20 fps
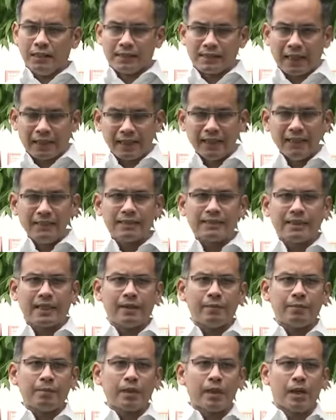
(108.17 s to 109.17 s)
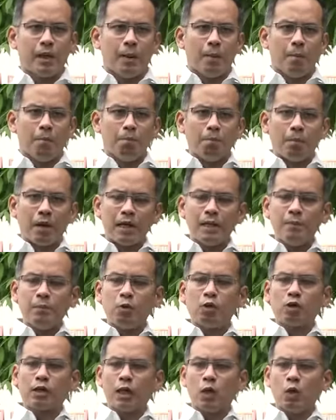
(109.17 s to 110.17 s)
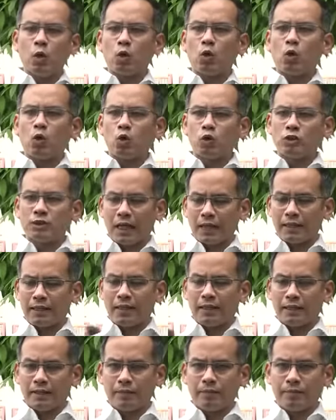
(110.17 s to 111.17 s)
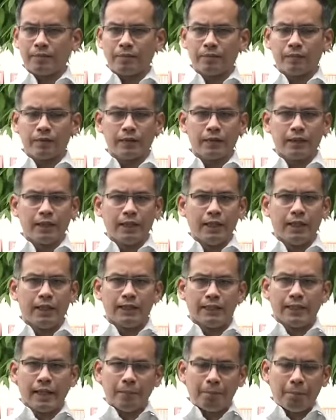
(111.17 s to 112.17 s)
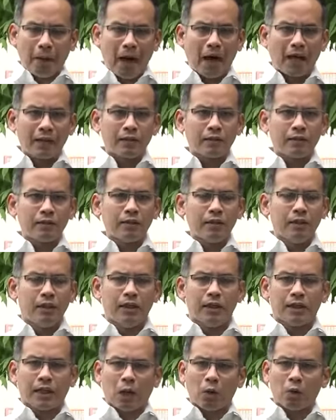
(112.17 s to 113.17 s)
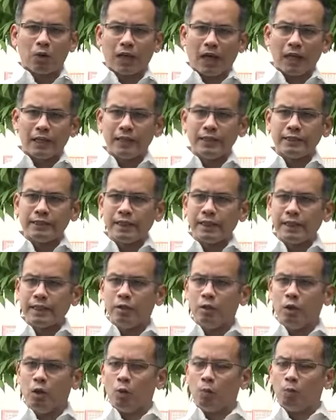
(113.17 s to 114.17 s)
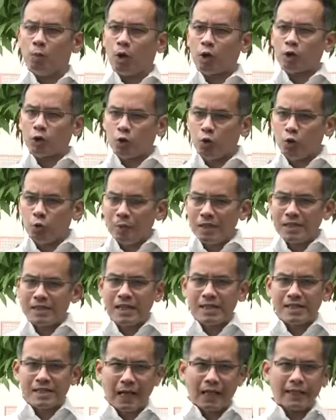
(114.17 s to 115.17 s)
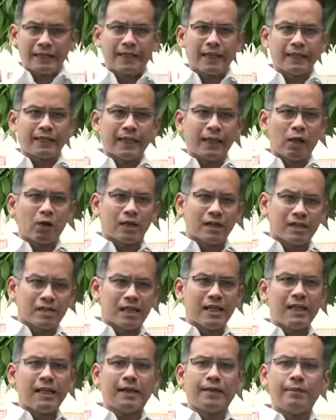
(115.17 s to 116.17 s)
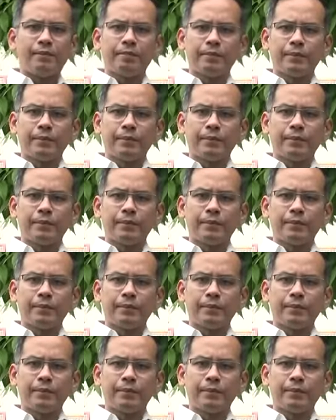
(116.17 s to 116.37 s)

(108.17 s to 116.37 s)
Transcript: सदन से मणिपुर के लोगों को जाता है ये बात राहुल गांधी जी बहुत खूबी से जानते थे और इसीलिए